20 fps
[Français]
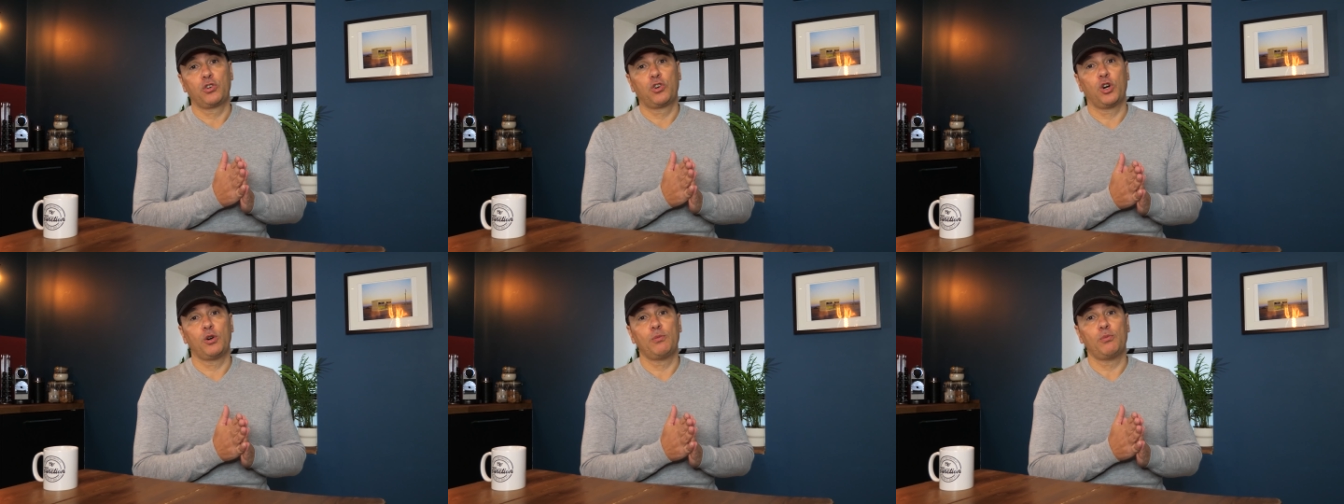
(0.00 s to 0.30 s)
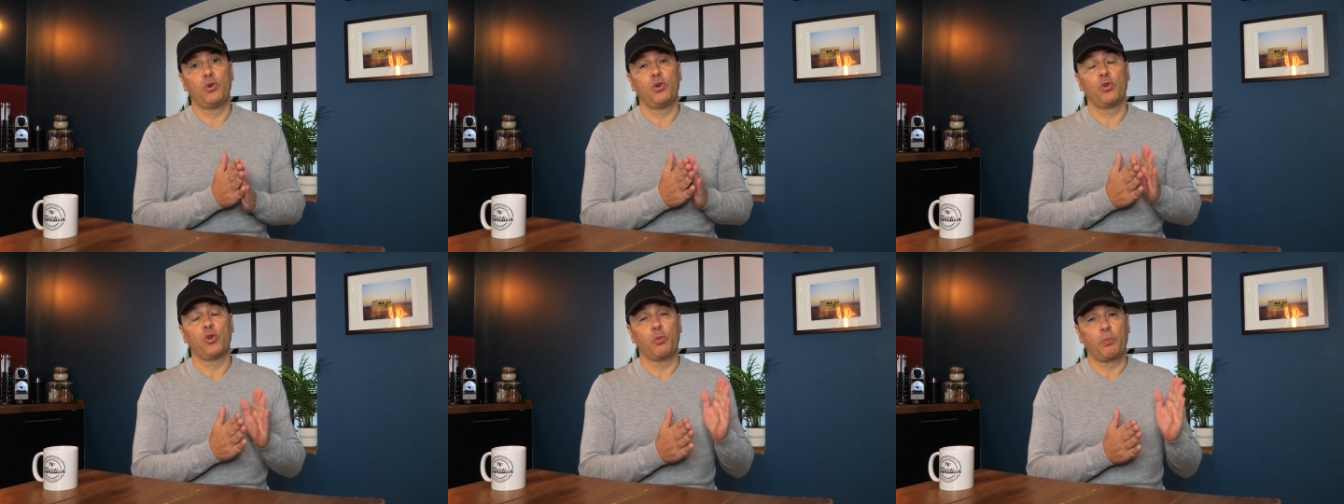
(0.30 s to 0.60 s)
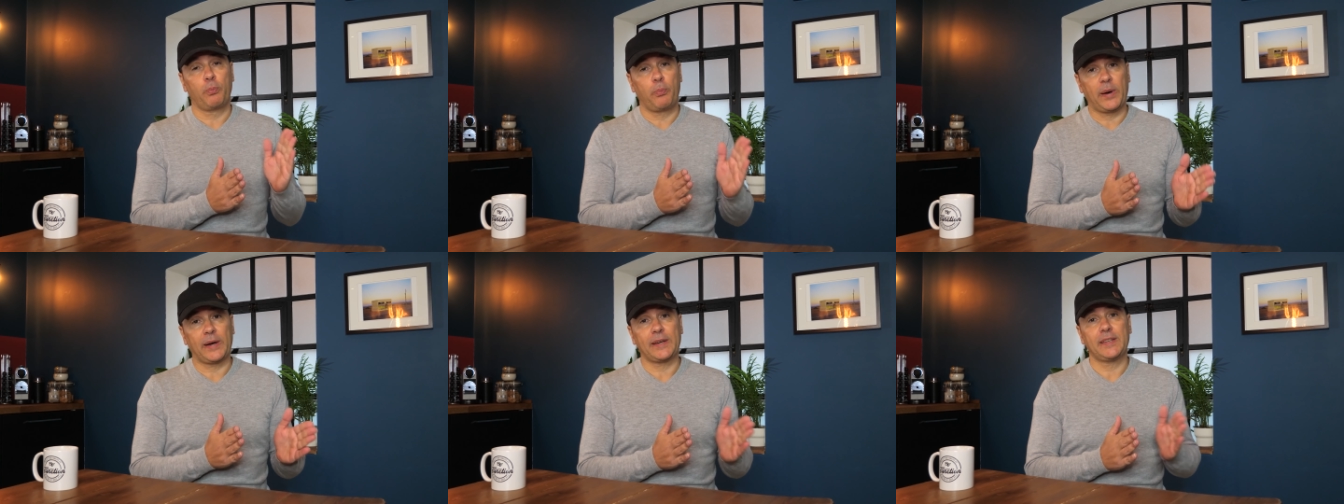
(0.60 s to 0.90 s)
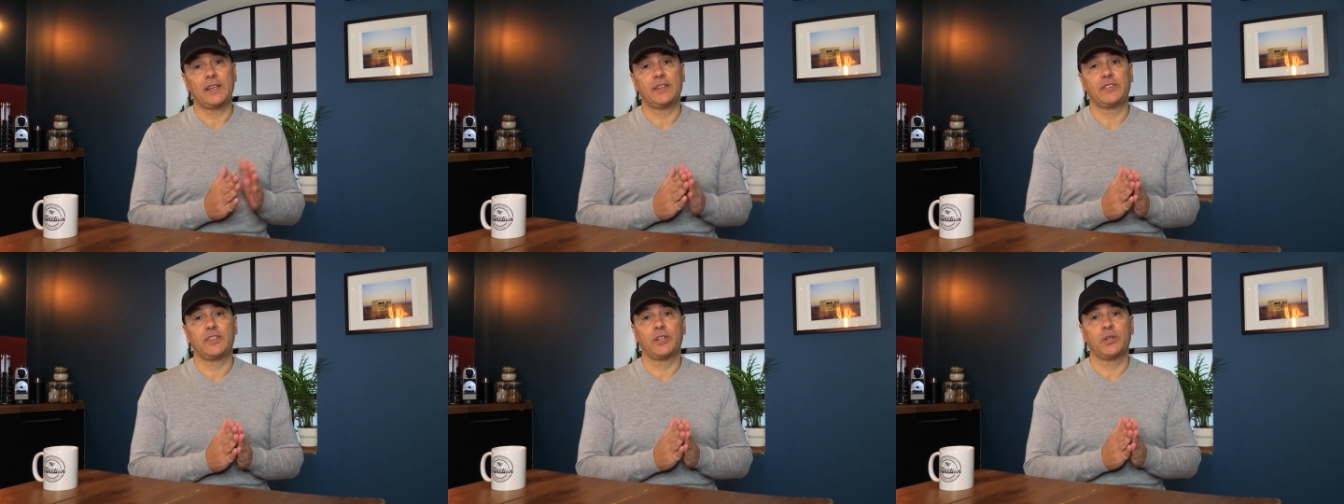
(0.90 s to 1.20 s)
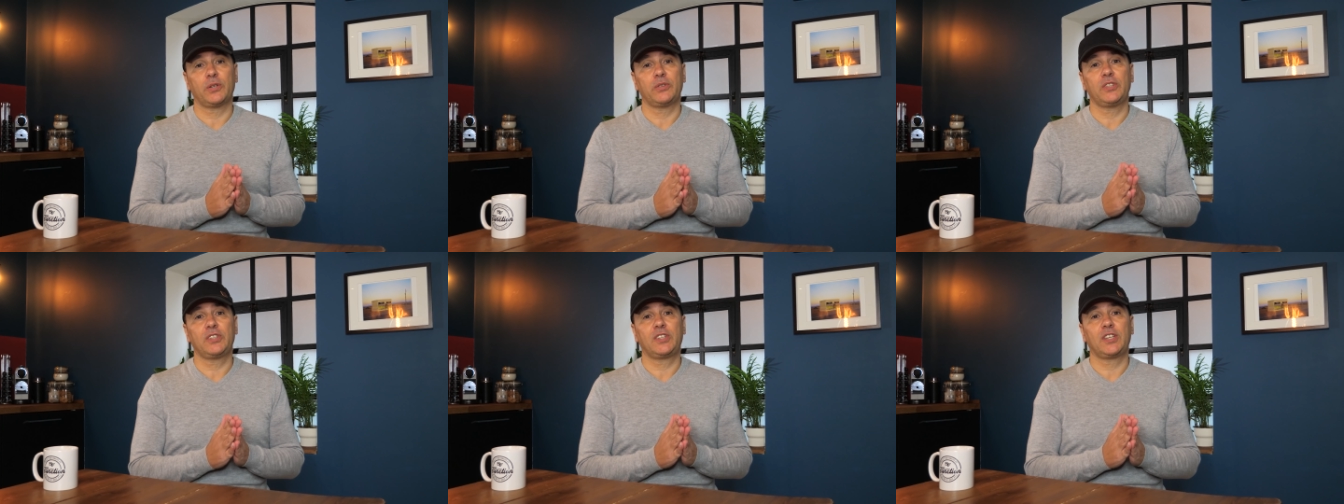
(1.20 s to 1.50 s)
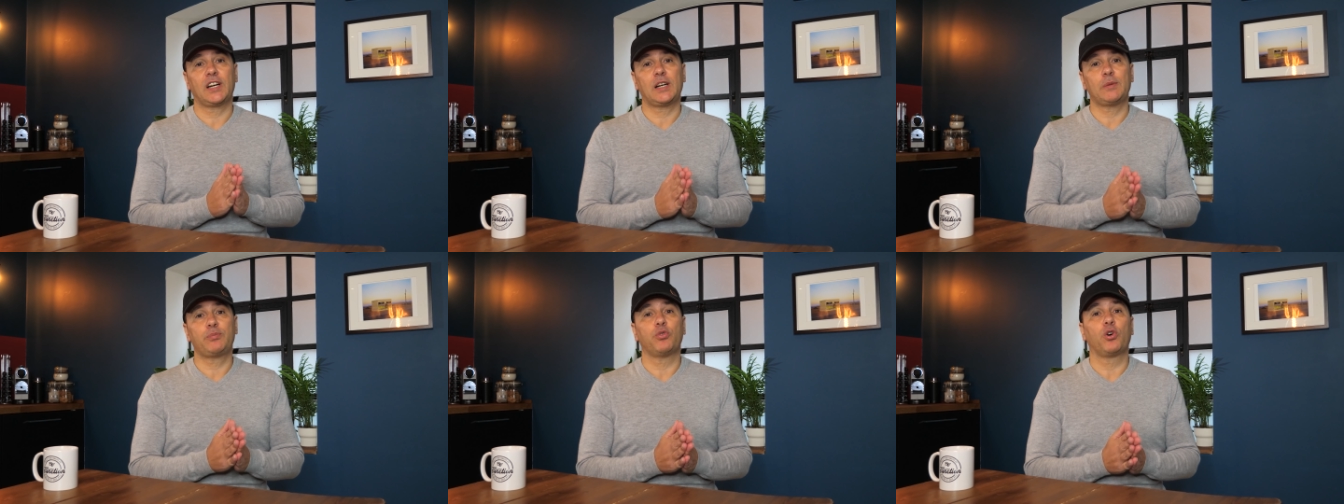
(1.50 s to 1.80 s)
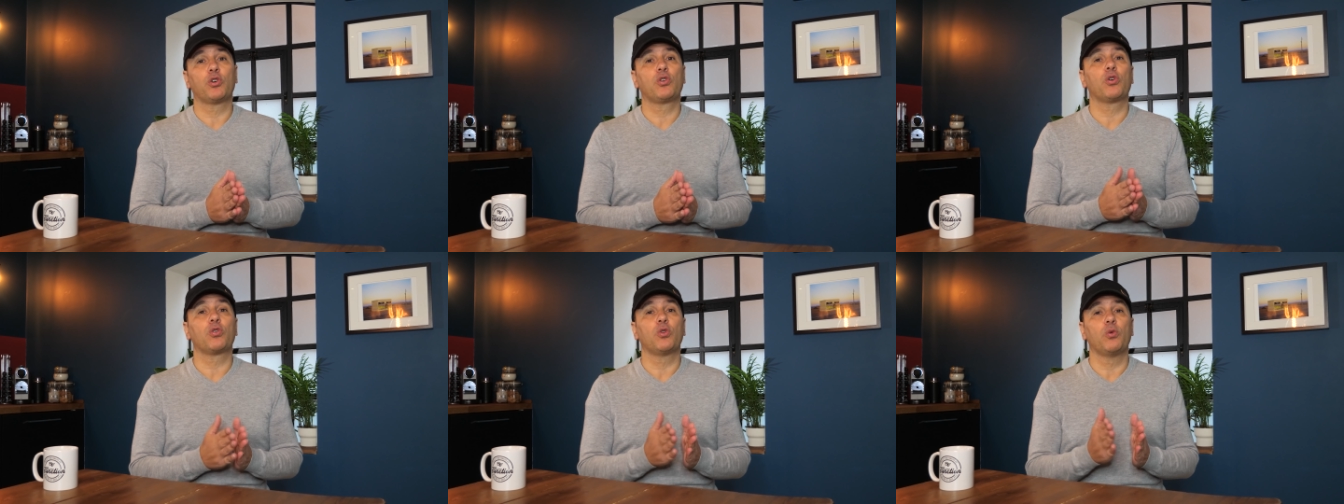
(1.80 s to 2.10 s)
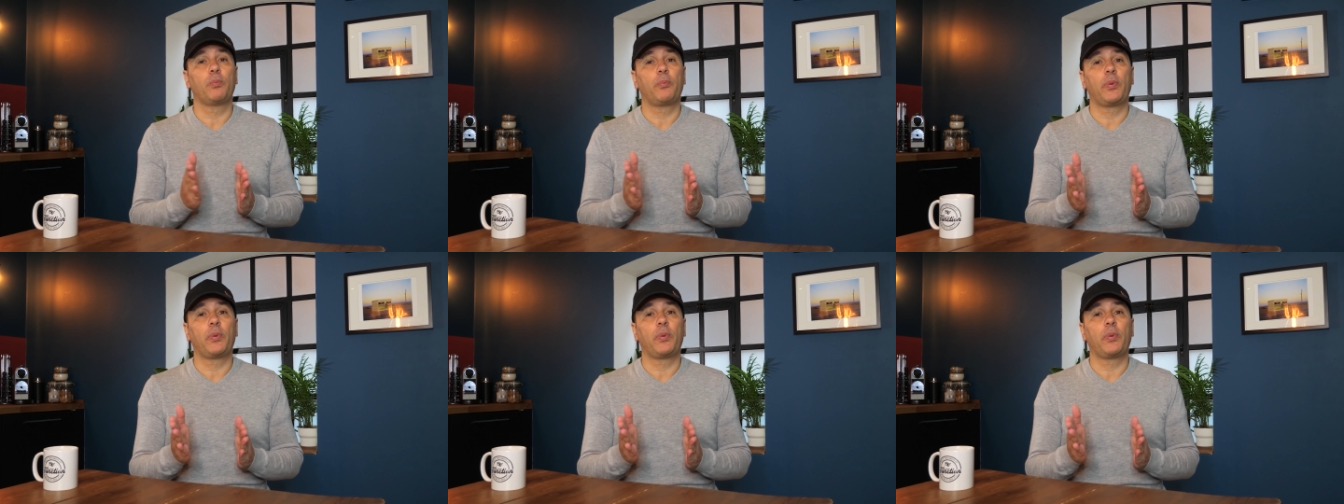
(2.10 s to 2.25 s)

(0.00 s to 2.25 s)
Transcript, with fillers: comme euh, le pari Asian Handicap ou encore le